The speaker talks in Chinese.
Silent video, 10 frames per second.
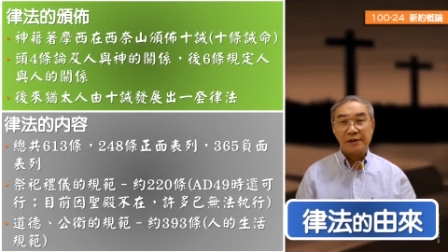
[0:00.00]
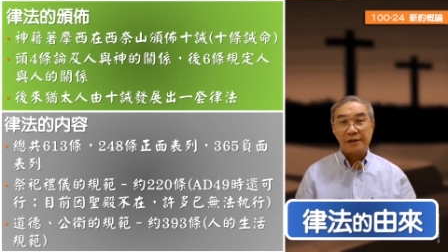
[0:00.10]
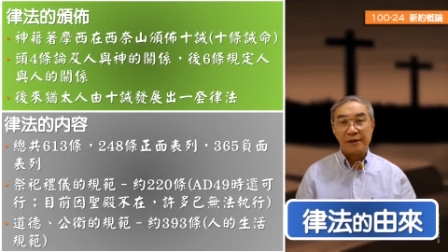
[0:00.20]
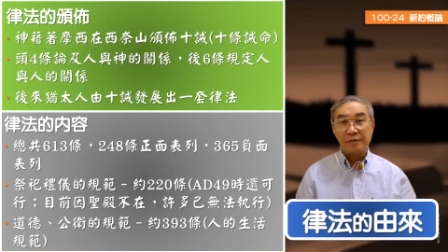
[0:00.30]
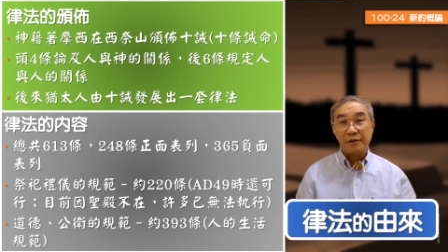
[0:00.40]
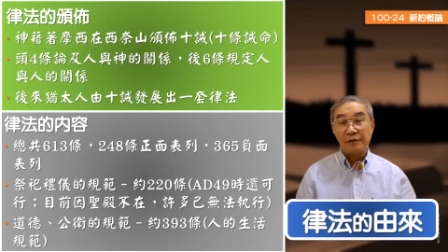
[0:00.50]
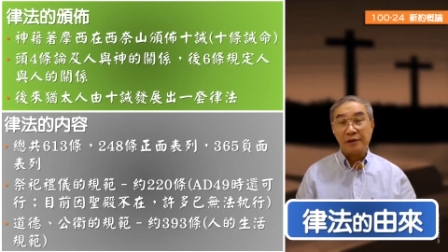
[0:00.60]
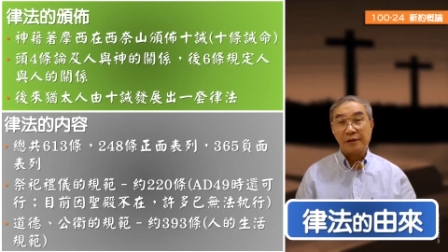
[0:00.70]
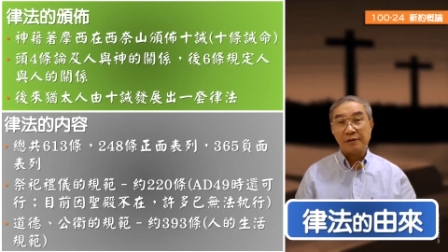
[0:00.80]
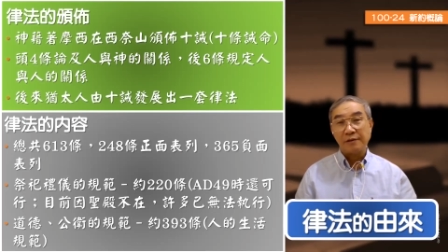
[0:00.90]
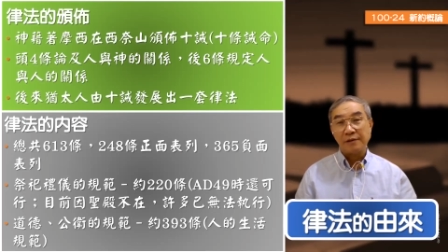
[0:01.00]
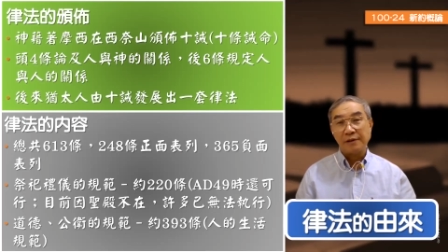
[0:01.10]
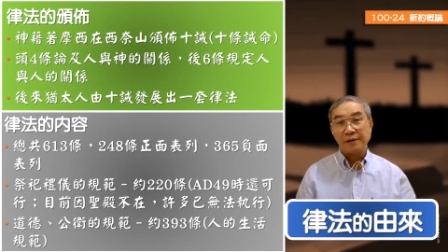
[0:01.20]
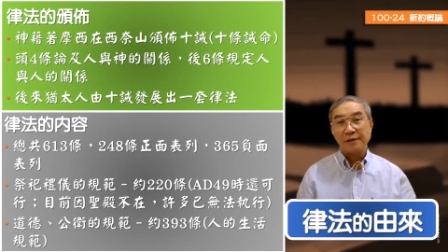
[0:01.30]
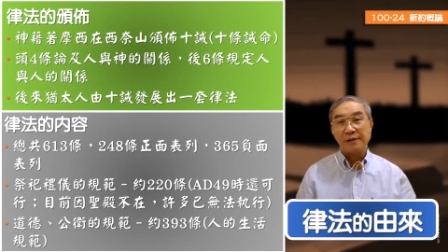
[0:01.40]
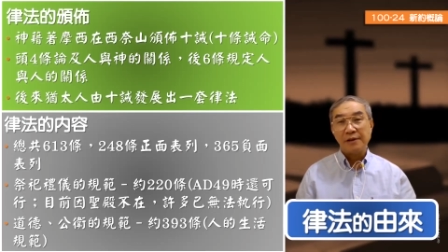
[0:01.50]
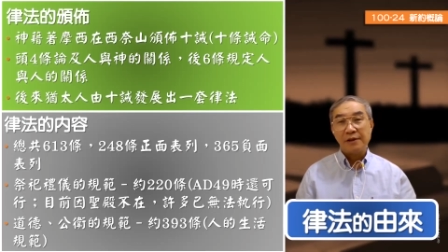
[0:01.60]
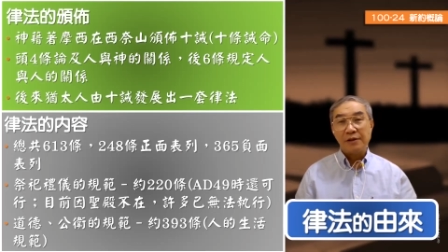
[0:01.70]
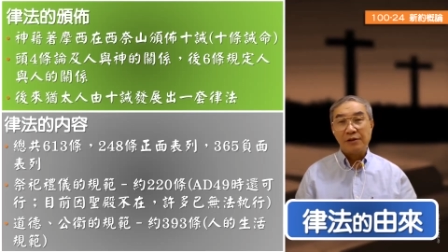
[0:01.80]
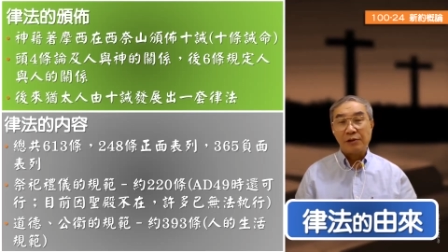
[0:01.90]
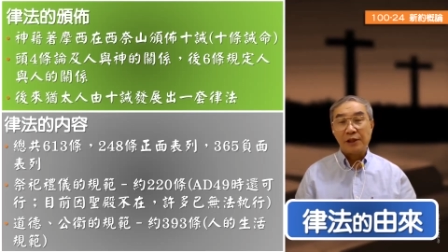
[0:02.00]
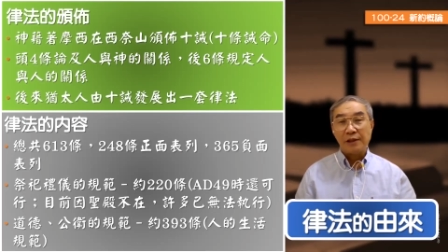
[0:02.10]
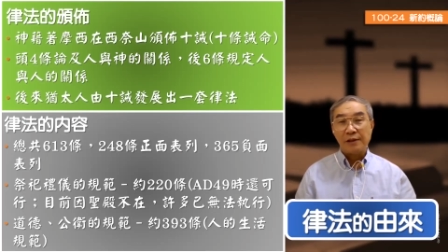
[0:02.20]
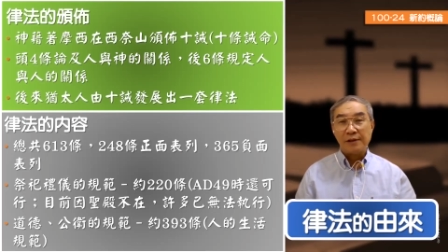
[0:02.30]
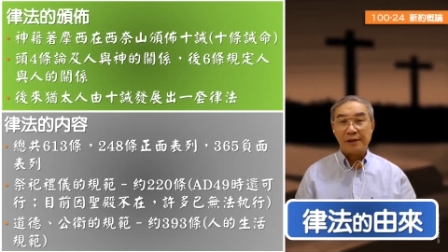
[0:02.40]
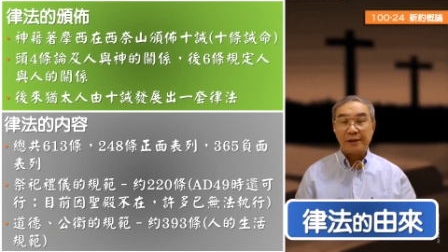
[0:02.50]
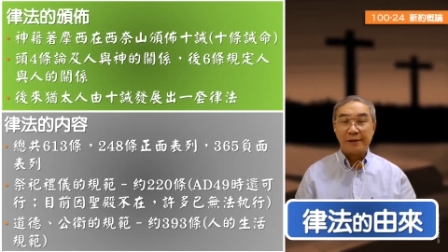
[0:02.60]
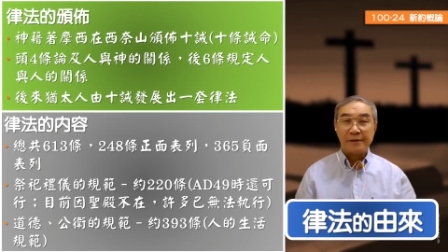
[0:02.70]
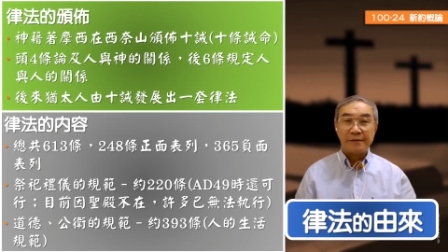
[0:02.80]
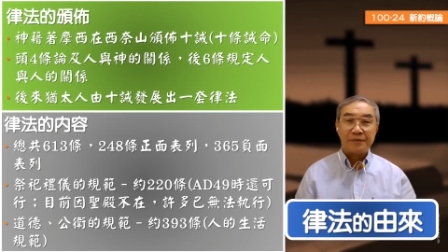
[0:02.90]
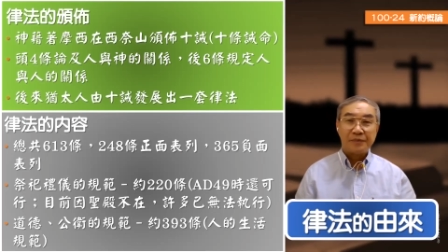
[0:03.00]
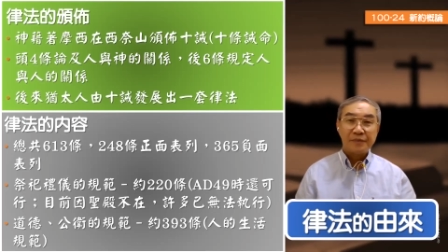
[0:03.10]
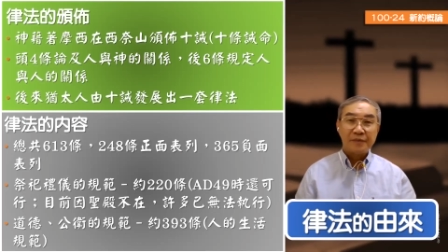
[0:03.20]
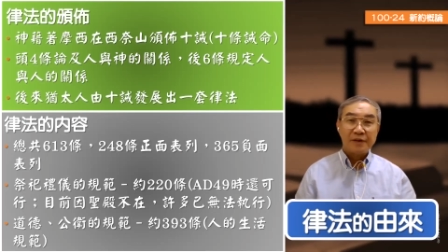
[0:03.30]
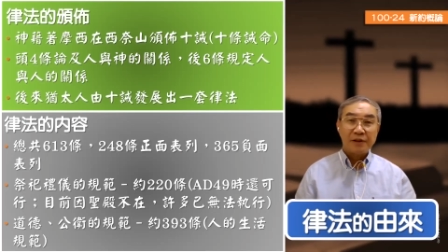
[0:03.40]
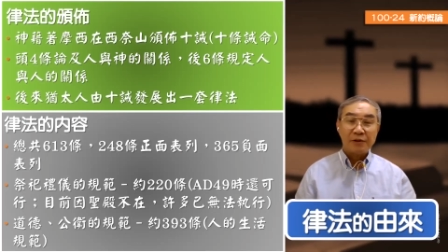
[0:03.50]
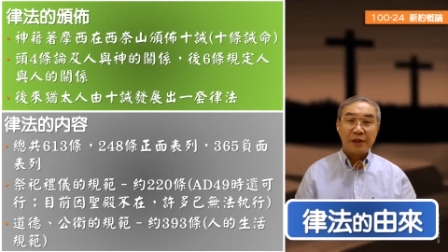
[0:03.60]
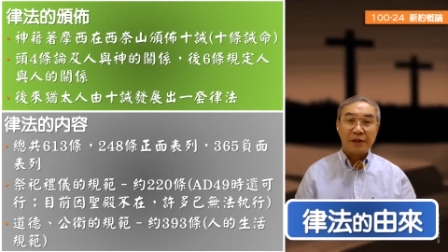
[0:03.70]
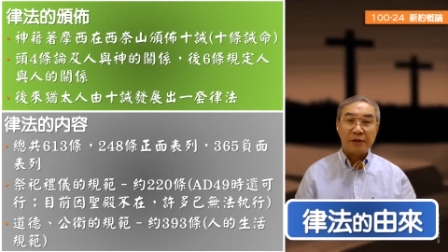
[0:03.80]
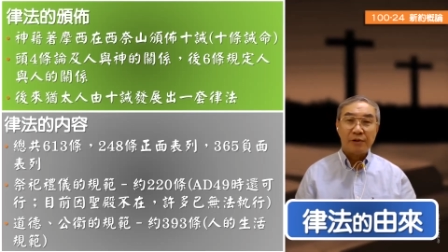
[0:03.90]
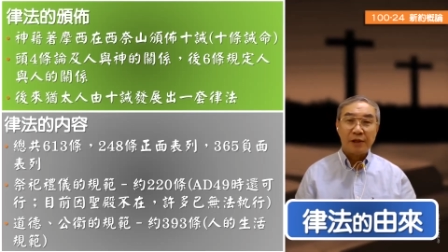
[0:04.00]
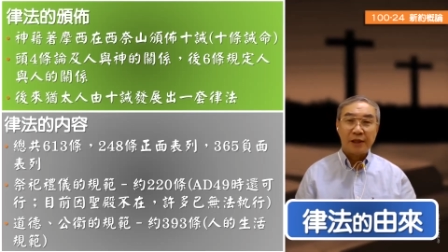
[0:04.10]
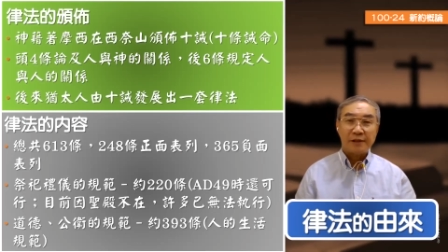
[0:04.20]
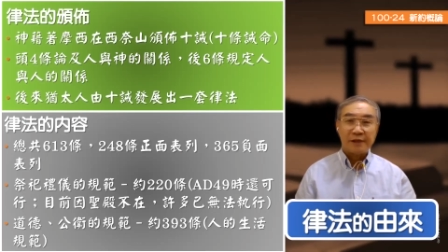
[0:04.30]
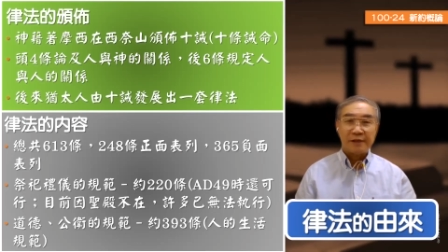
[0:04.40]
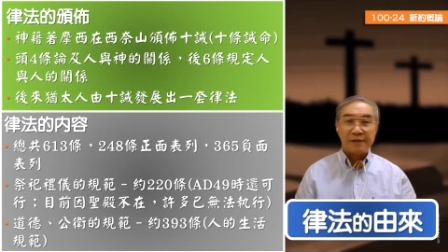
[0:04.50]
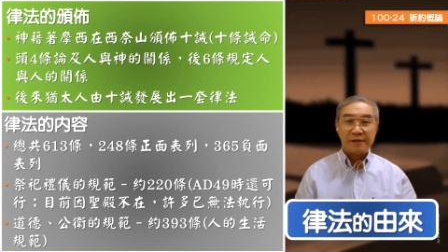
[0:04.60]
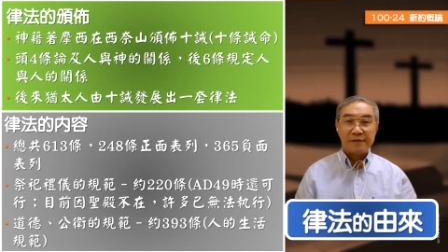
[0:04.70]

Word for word: 当然，比如像啊，犹太啊，犹太人后来在